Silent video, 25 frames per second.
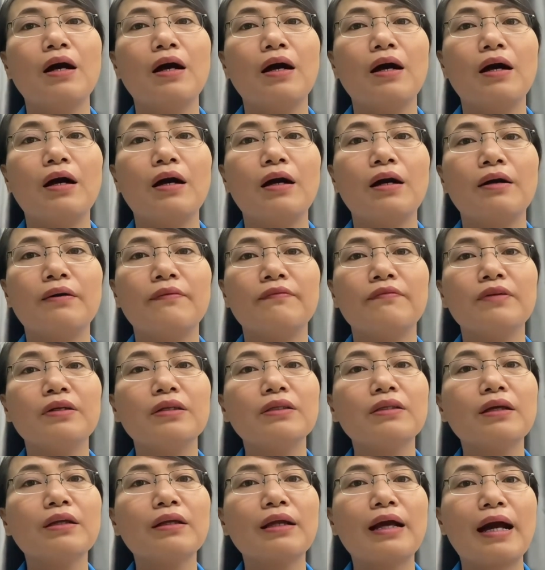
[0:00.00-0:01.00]
à,
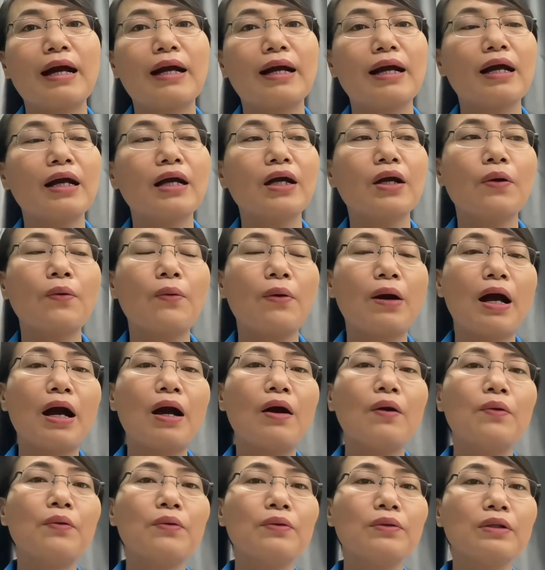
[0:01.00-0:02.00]
với tất cả các cái khóa
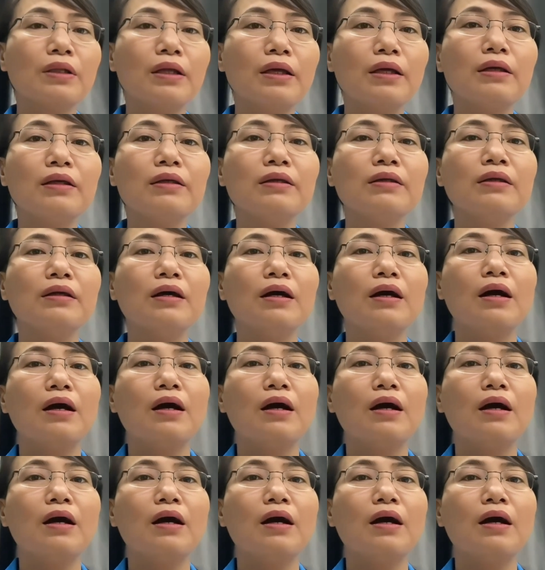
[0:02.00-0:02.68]
ôn thi